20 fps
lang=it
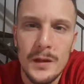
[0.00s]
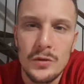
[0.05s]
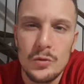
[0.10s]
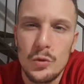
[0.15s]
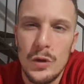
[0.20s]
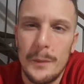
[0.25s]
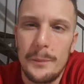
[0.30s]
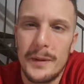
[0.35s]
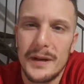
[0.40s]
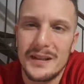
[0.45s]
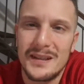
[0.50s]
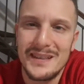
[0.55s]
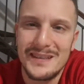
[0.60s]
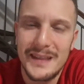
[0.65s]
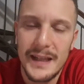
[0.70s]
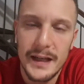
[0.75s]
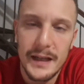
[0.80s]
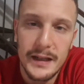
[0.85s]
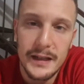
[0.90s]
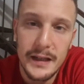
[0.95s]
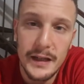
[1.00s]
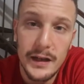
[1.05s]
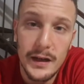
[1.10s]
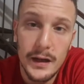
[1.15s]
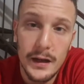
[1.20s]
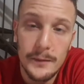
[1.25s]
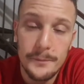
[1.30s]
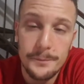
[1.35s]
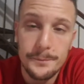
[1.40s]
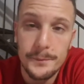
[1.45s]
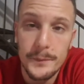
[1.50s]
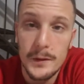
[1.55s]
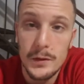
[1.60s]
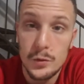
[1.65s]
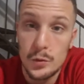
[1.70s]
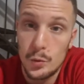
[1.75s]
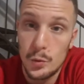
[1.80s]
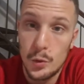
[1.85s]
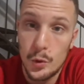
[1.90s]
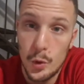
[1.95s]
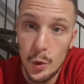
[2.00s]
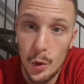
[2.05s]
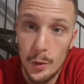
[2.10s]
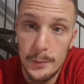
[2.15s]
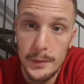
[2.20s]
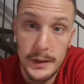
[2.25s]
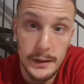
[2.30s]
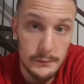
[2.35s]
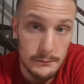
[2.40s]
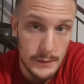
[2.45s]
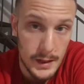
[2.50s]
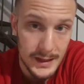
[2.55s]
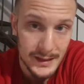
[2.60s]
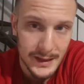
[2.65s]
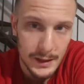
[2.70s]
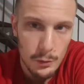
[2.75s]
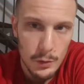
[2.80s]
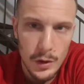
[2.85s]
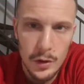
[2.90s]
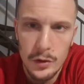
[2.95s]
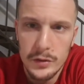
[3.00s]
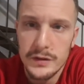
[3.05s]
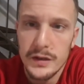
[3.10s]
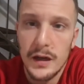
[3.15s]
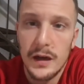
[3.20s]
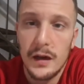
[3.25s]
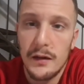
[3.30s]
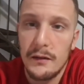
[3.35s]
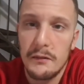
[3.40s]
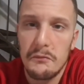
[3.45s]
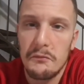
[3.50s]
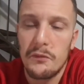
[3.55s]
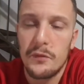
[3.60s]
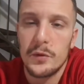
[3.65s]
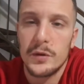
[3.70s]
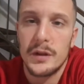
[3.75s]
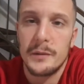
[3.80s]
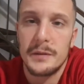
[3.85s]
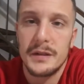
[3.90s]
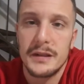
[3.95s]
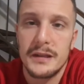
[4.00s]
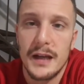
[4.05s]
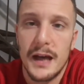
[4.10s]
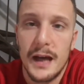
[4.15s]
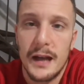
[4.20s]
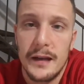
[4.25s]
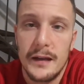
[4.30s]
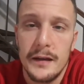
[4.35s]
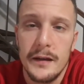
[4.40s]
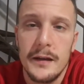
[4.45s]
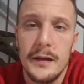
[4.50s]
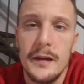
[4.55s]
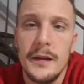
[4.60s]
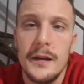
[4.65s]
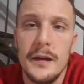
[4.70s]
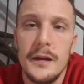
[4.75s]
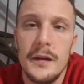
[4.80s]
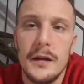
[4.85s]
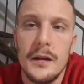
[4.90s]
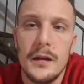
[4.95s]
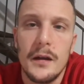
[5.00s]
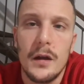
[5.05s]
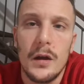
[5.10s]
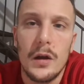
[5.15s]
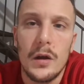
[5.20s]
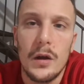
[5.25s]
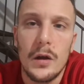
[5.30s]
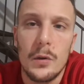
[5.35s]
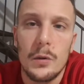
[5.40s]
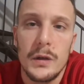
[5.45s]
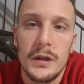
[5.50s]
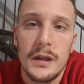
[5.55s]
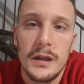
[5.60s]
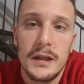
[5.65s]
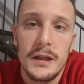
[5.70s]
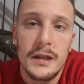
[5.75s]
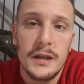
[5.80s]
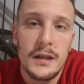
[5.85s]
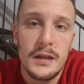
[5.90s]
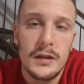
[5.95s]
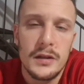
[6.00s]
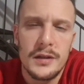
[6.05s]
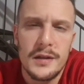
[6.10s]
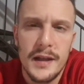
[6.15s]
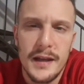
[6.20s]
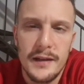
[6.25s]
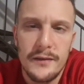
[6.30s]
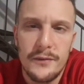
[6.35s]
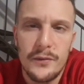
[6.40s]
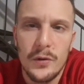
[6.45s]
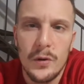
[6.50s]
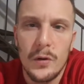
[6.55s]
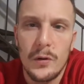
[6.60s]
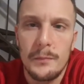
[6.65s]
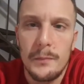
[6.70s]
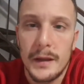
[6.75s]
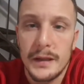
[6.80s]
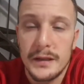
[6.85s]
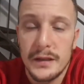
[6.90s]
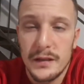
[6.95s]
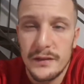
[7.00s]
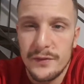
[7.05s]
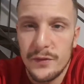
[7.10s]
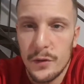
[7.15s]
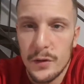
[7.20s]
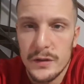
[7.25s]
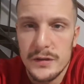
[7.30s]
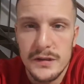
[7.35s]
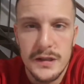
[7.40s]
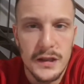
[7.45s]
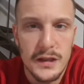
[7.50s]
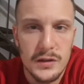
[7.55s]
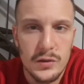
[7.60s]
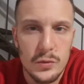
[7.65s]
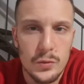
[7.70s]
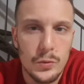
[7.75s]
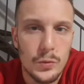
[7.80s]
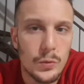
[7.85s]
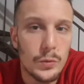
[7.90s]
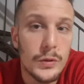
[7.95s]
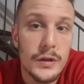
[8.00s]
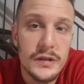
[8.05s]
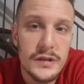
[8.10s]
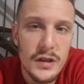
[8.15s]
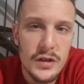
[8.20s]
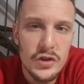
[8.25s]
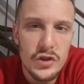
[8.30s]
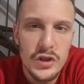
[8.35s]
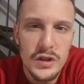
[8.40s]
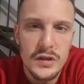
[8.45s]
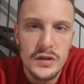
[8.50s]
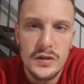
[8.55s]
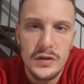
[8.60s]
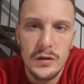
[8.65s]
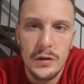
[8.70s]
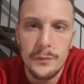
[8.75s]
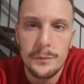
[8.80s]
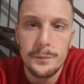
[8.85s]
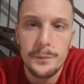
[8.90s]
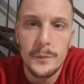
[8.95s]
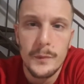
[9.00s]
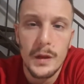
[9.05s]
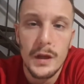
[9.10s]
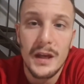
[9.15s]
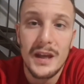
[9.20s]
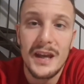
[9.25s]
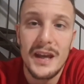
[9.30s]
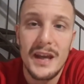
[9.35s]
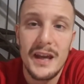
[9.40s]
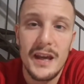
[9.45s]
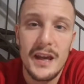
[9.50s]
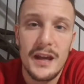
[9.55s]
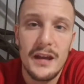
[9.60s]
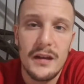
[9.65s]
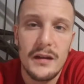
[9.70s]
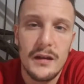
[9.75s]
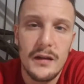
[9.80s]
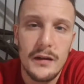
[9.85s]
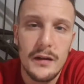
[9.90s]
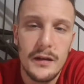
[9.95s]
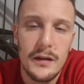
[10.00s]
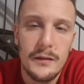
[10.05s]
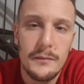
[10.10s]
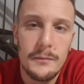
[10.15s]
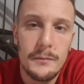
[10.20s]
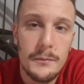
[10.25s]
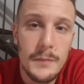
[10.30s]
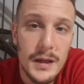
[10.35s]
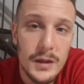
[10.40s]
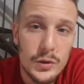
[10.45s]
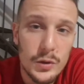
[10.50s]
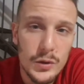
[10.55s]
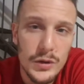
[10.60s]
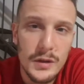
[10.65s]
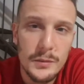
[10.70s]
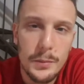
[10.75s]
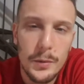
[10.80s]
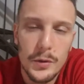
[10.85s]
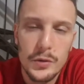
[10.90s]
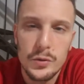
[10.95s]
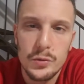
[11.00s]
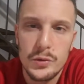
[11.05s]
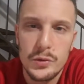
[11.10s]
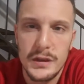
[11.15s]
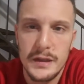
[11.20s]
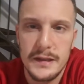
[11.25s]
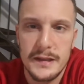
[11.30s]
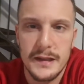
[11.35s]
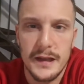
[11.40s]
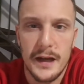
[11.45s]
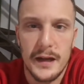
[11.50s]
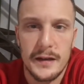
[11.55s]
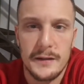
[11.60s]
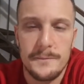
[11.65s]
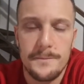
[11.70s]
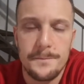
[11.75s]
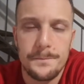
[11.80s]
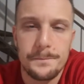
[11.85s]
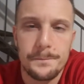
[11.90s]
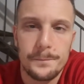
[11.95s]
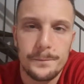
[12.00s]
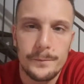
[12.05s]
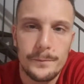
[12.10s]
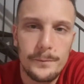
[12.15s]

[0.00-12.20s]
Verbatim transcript: sulla parte tecnica, sul come, ed è una cosa fondamentale. Quindi devo mettere forza su un esercizio, che metodi posso utilizzare?